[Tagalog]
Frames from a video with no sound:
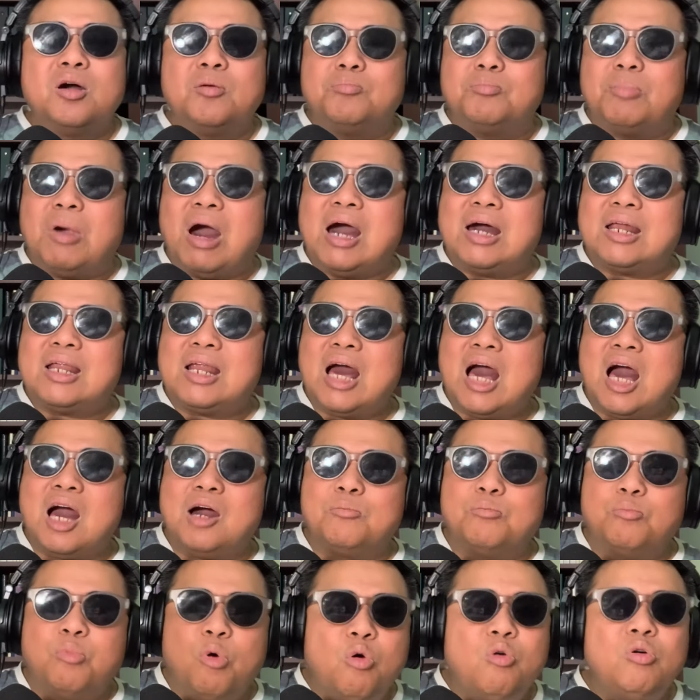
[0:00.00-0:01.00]
para
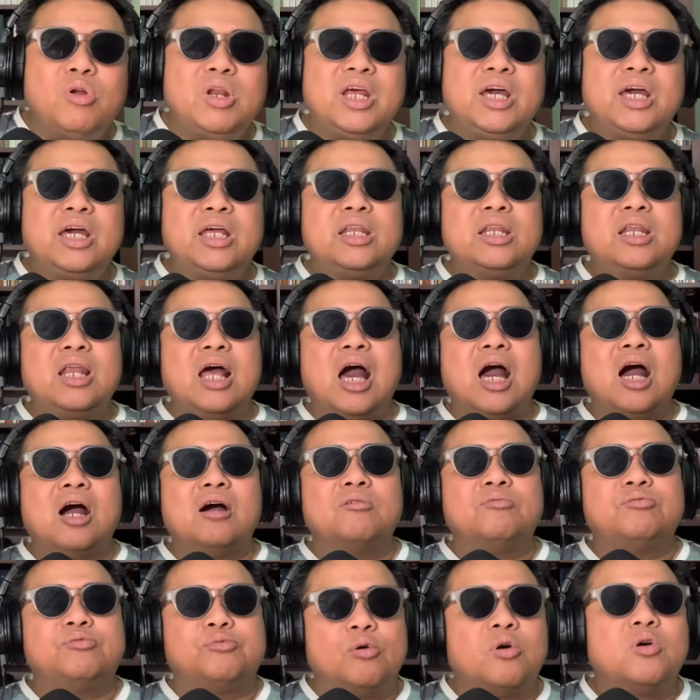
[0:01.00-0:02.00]
habulin
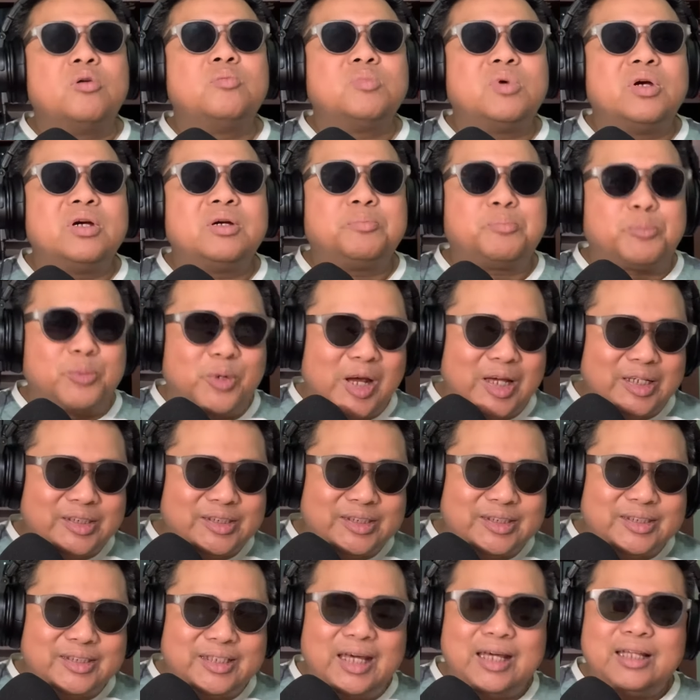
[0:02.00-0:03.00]
ang former
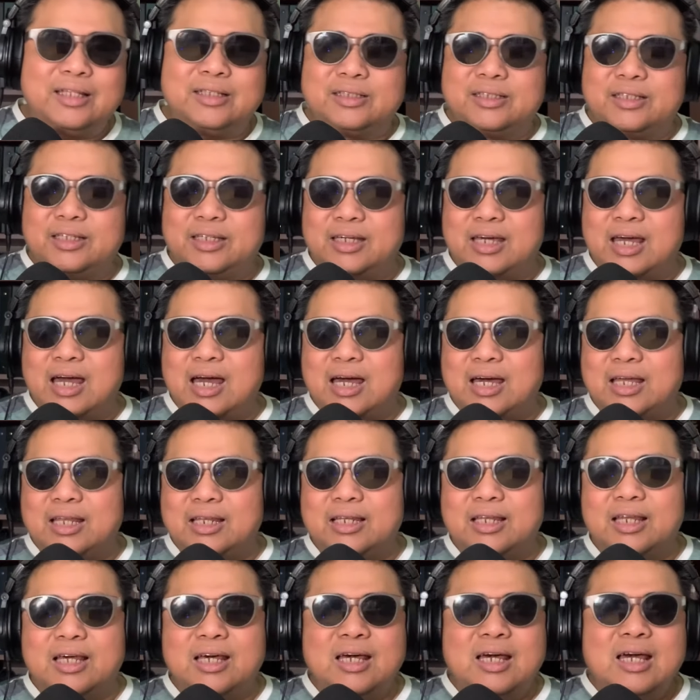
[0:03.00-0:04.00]
president.
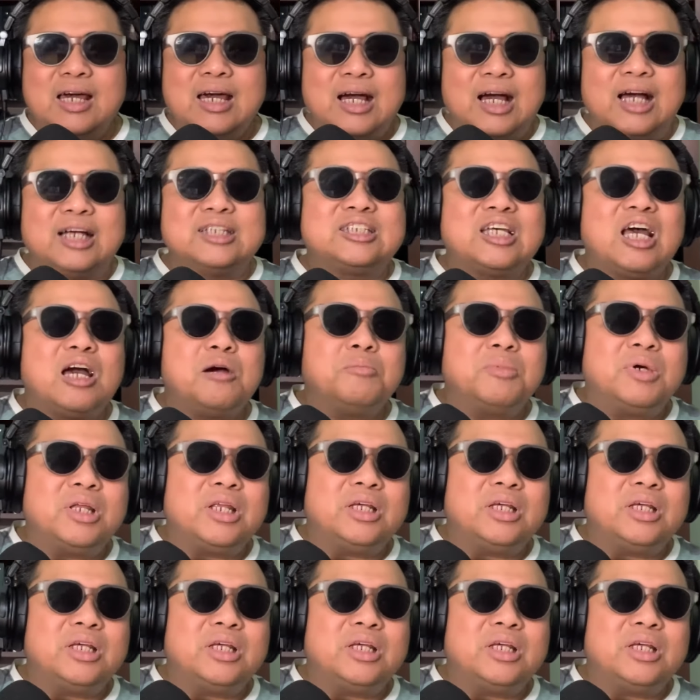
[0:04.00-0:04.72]
Yan. Kasama